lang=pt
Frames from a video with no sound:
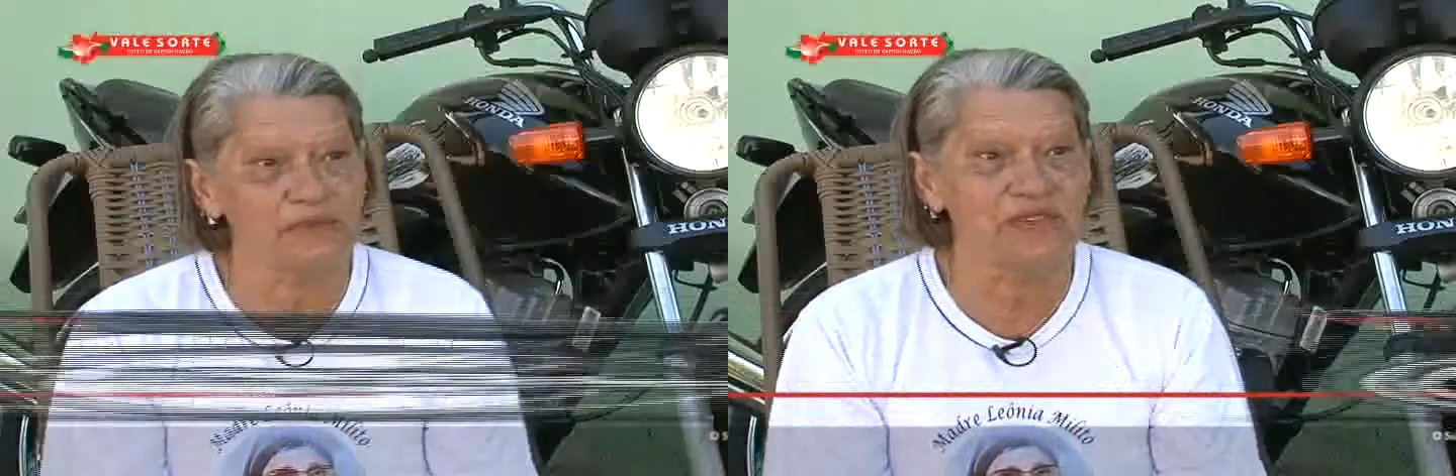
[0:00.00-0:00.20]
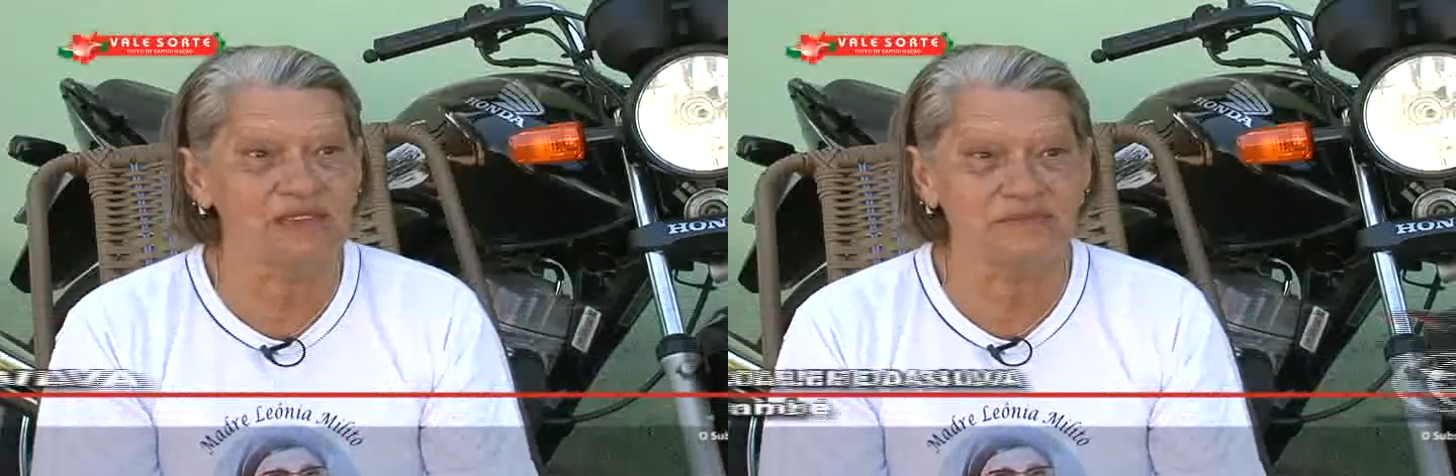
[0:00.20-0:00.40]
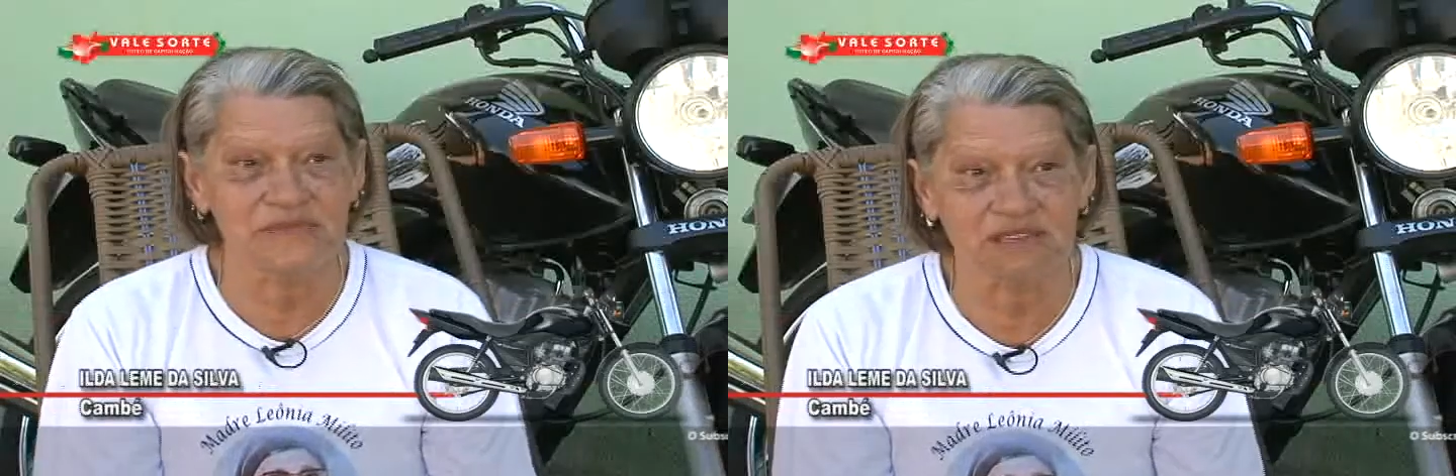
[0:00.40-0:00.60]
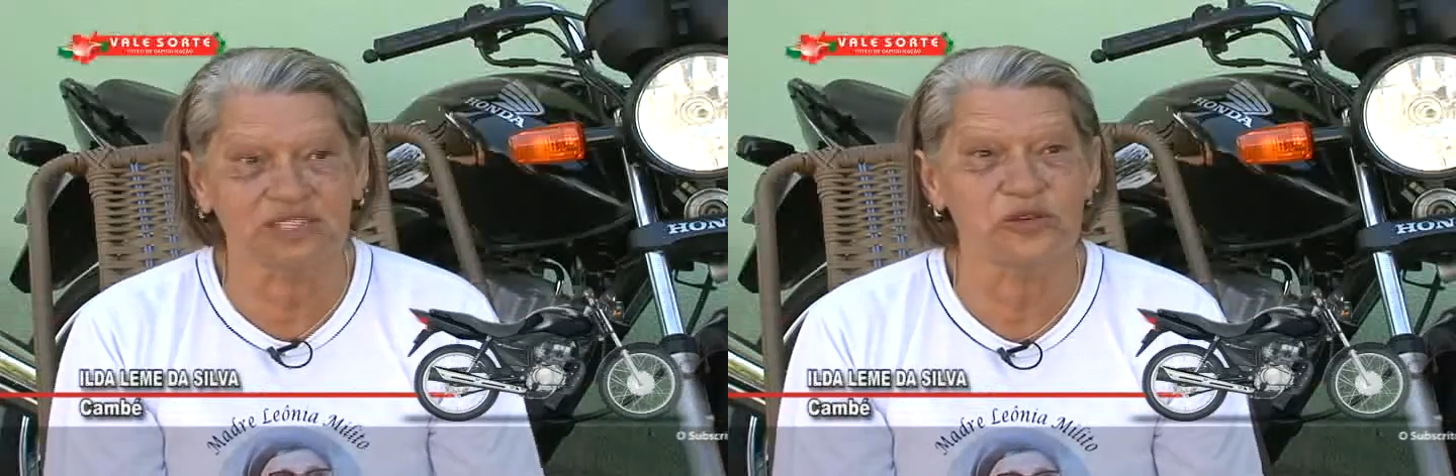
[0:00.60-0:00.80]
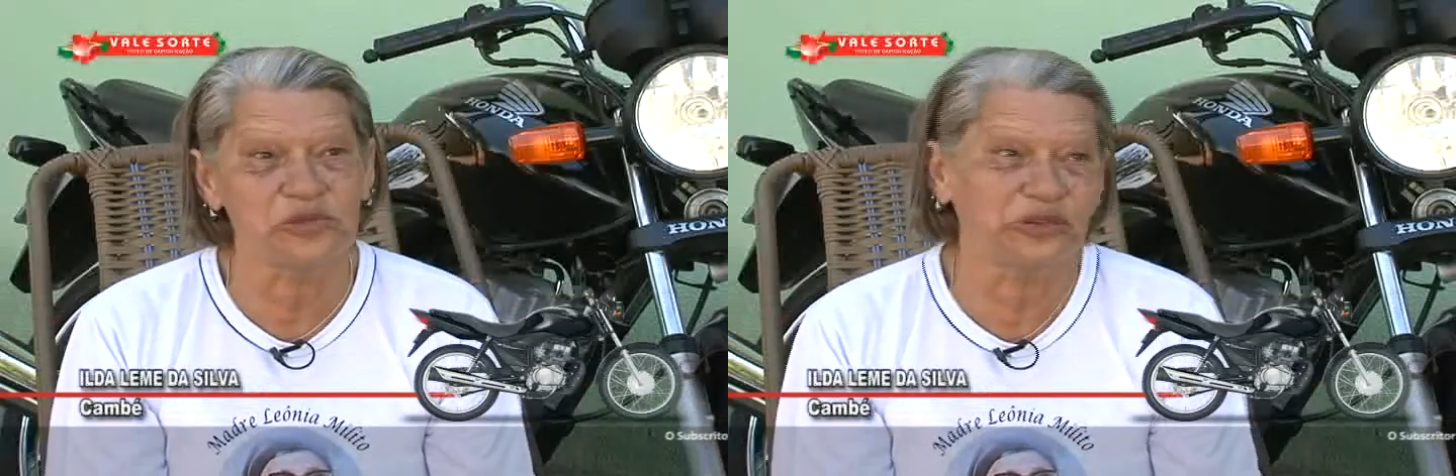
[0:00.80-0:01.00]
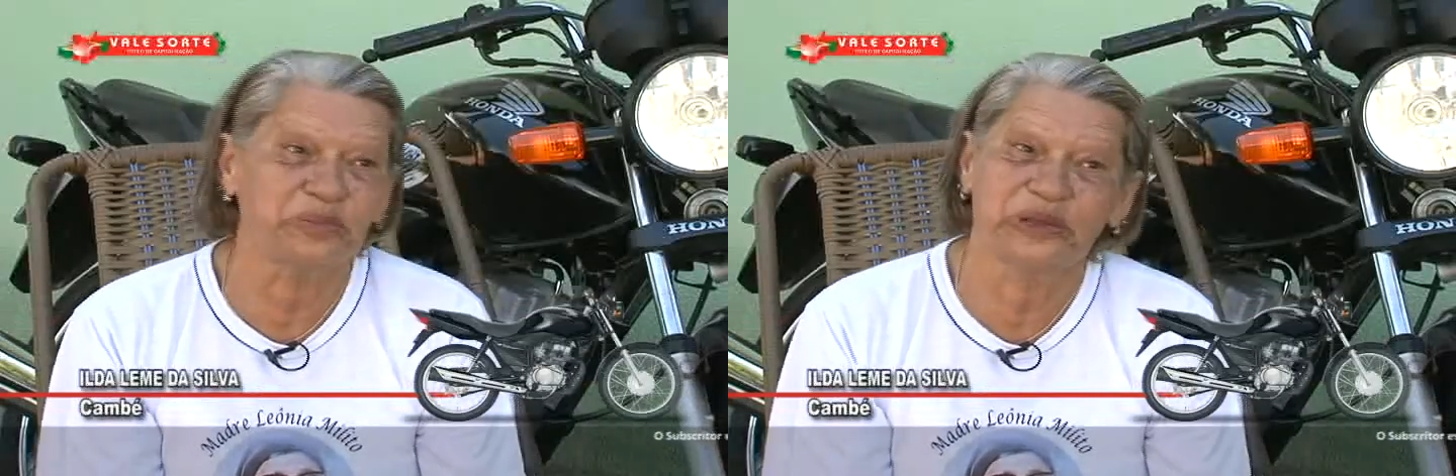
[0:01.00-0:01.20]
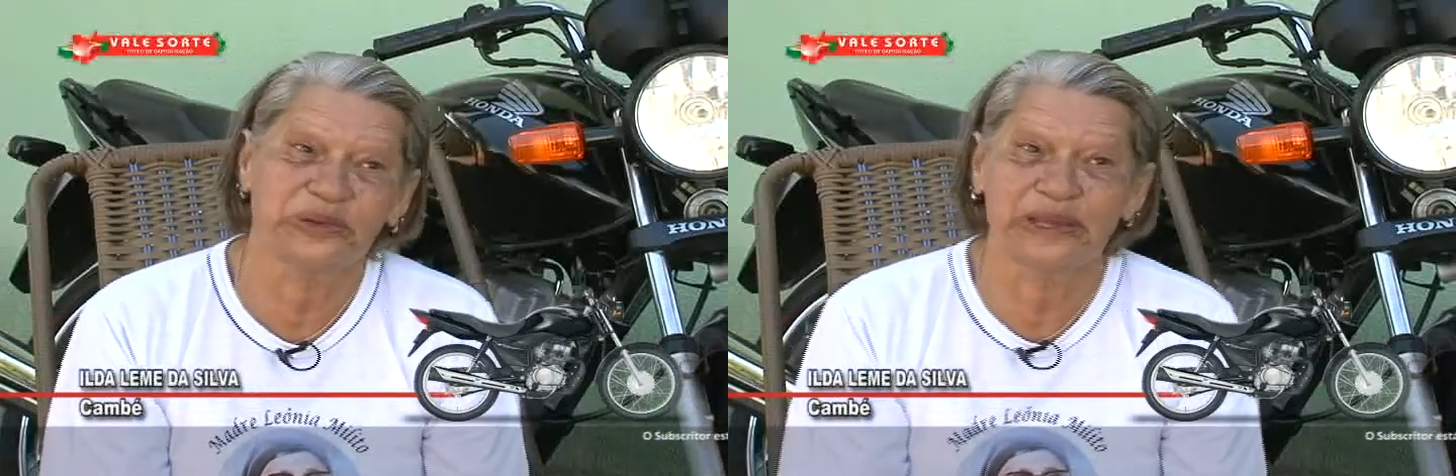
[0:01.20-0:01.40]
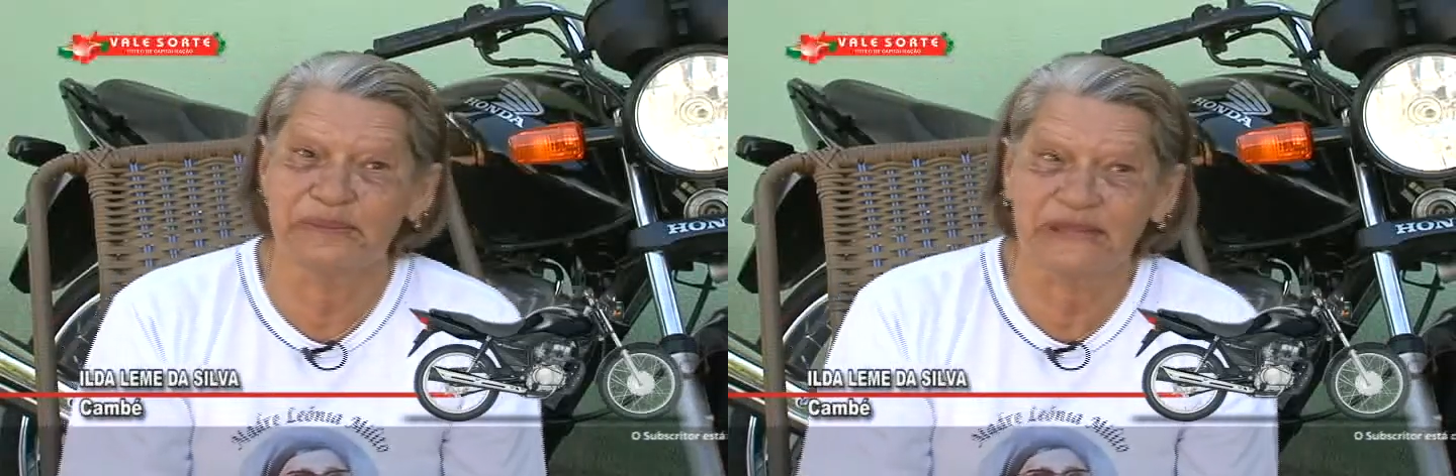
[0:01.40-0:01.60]
minha mesa é o número
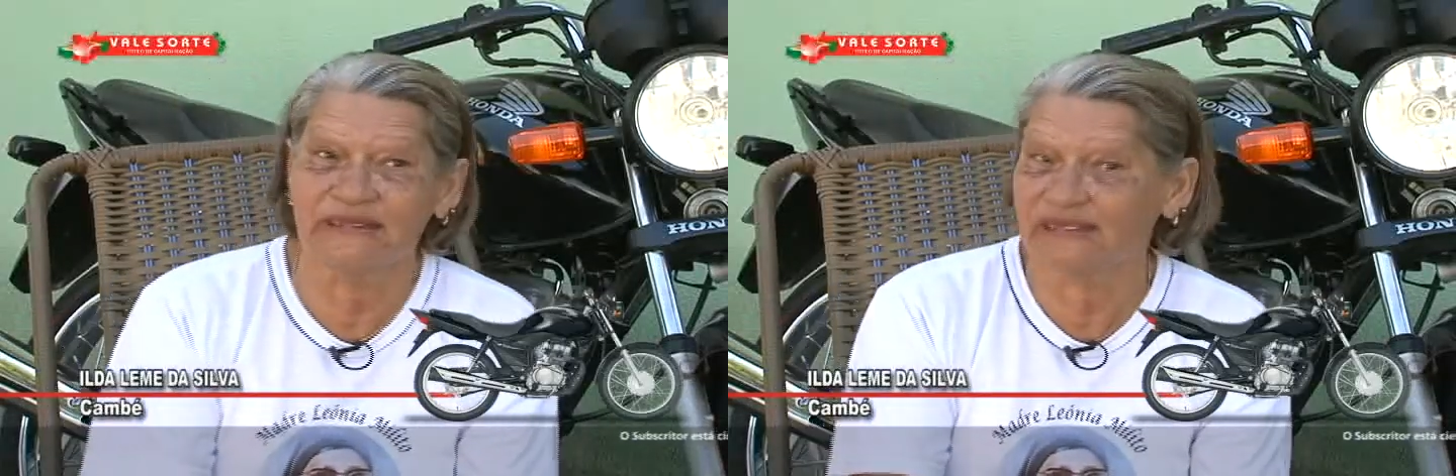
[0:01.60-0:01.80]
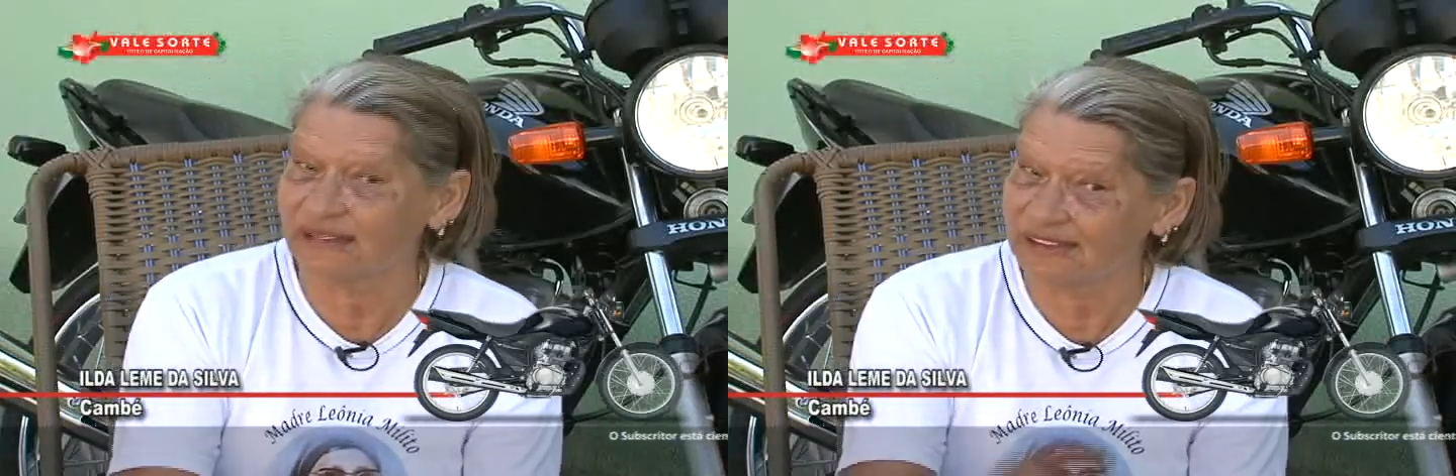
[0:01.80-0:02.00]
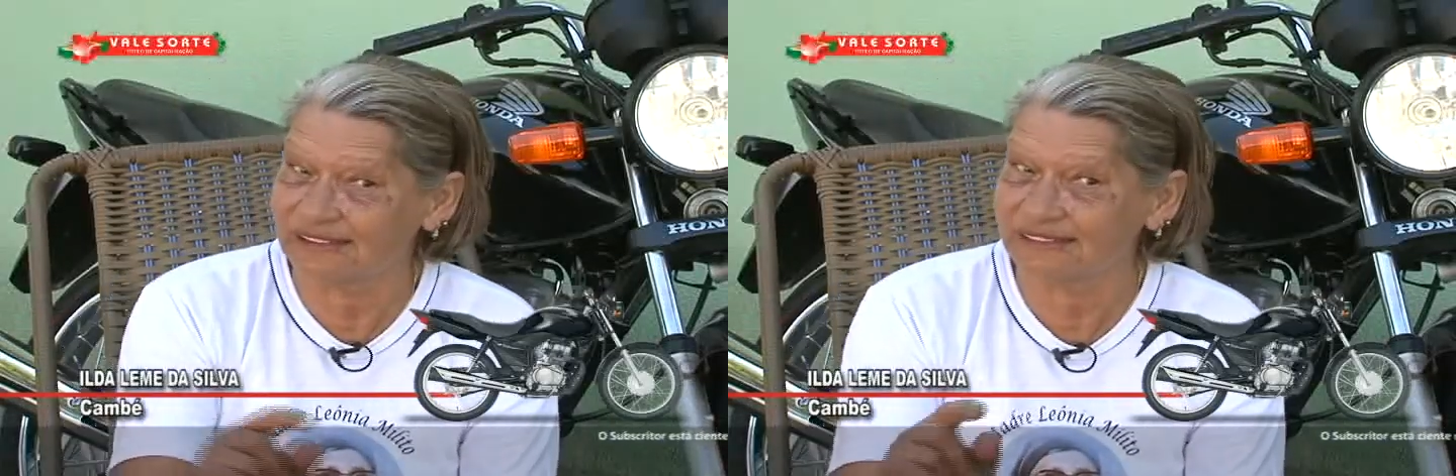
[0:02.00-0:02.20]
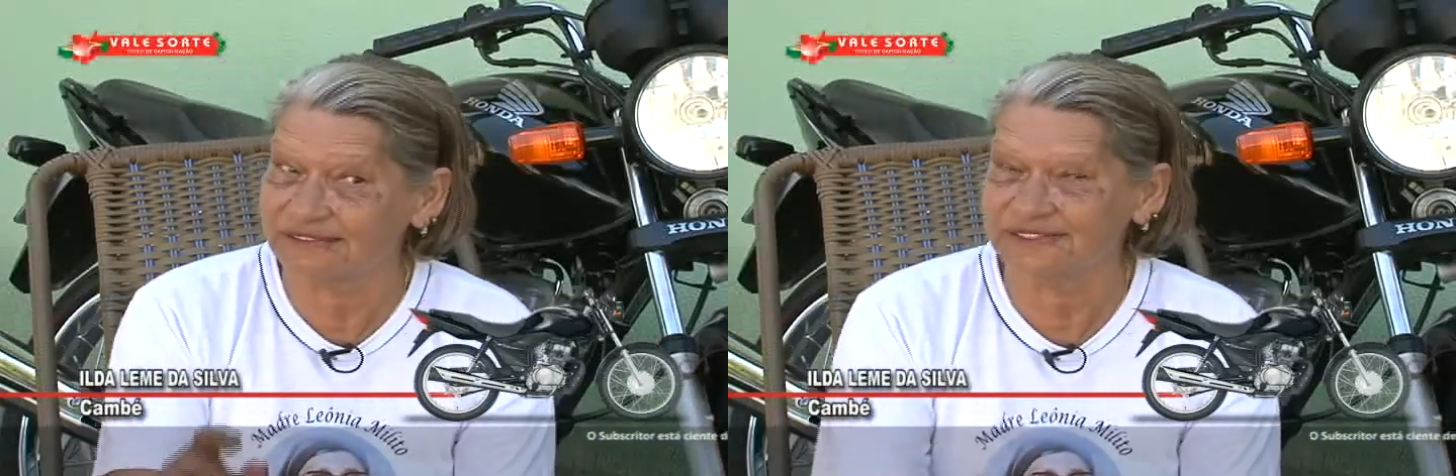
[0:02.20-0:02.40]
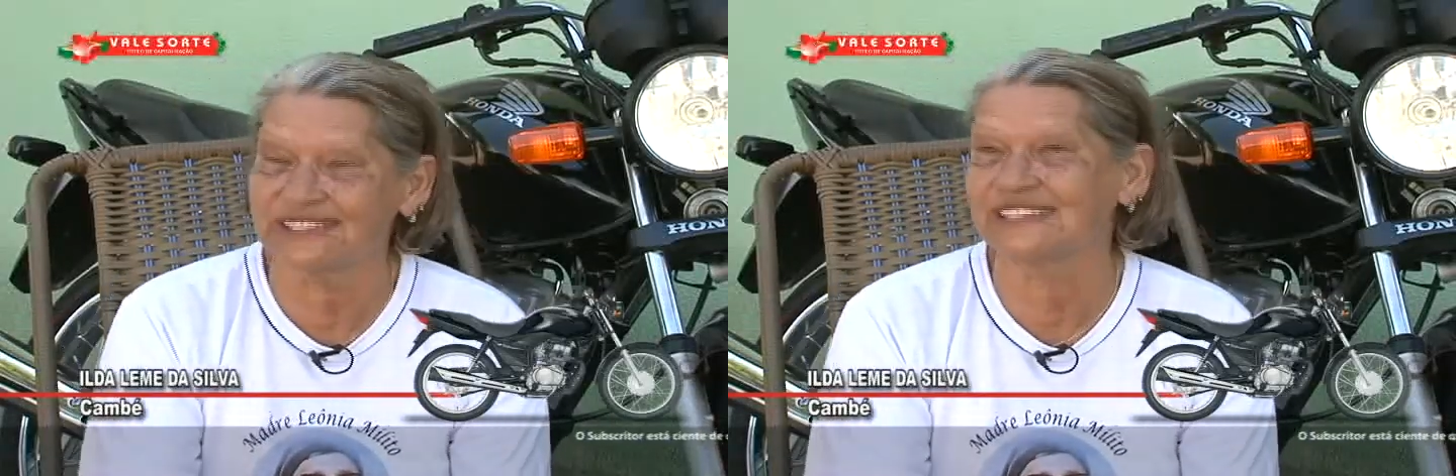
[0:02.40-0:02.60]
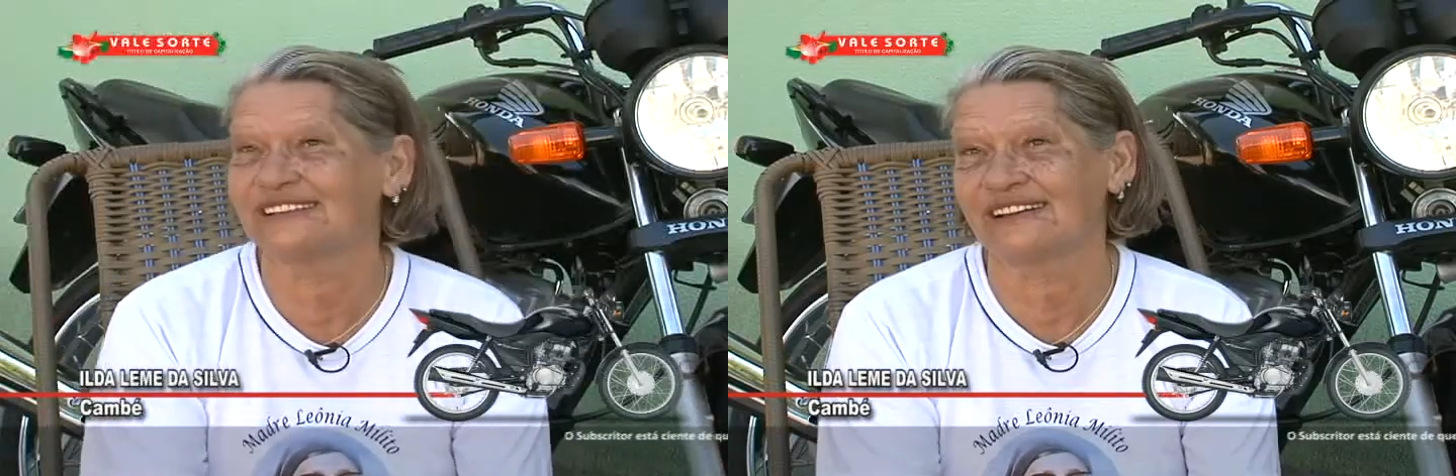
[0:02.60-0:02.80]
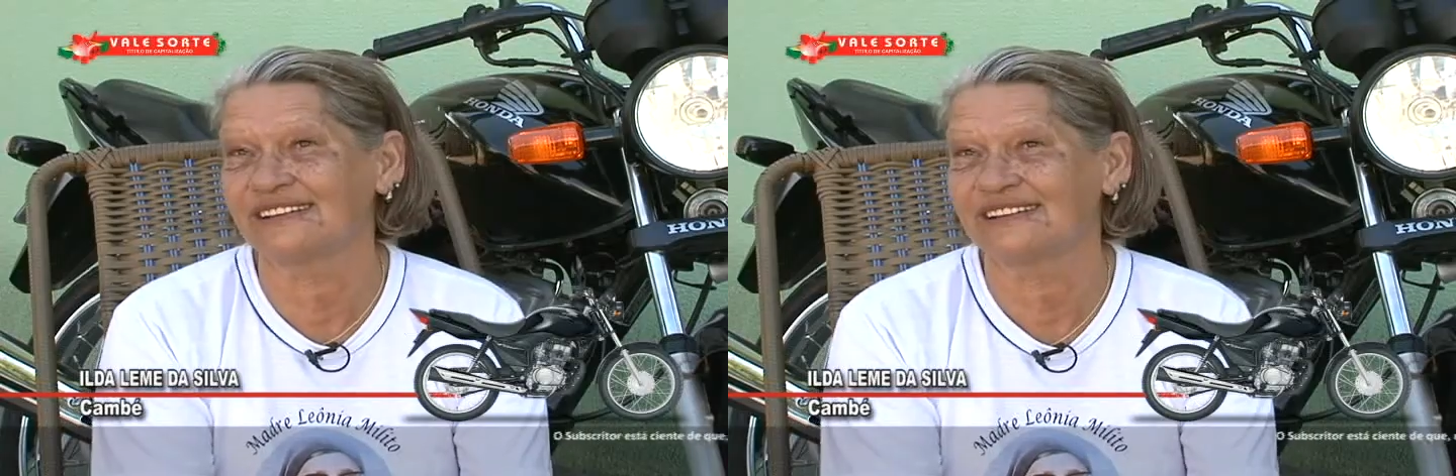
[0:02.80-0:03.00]
da minha, daí conferi lá.